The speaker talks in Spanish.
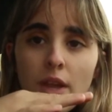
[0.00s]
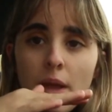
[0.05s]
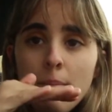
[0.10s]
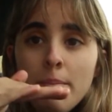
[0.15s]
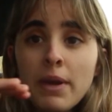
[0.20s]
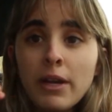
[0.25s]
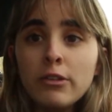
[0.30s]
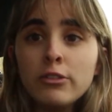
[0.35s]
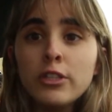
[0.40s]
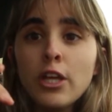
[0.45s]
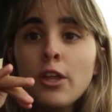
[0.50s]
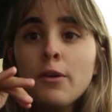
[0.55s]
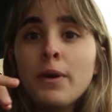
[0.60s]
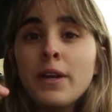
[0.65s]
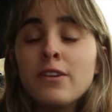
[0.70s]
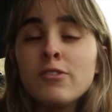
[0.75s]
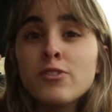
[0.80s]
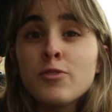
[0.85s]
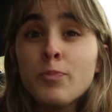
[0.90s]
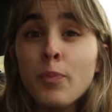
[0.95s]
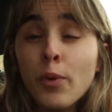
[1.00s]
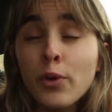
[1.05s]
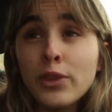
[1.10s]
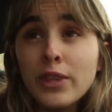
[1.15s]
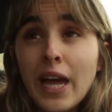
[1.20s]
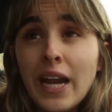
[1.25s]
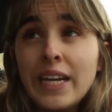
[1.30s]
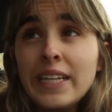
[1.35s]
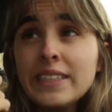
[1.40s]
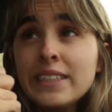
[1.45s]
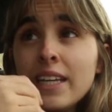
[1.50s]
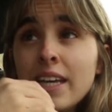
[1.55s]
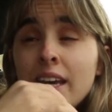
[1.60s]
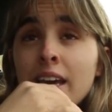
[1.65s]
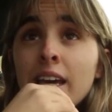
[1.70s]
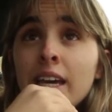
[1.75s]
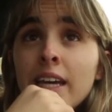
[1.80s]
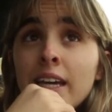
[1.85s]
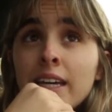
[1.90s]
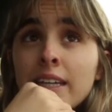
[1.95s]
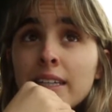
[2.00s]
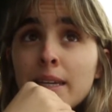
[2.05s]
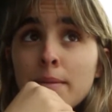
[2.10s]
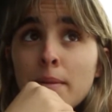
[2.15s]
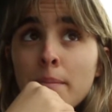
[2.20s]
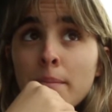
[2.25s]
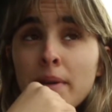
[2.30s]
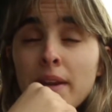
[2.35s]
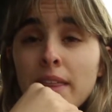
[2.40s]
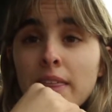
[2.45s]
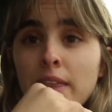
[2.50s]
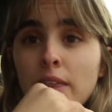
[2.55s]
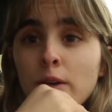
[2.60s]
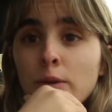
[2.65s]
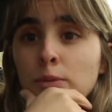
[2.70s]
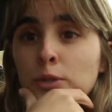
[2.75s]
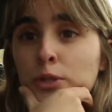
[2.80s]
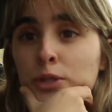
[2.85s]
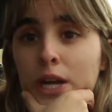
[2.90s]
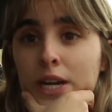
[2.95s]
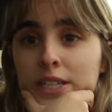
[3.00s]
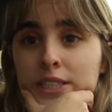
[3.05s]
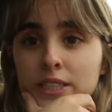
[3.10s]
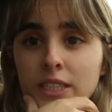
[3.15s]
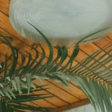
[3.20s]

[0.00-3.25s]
me he encontrado varios portales que me han parecido brutales,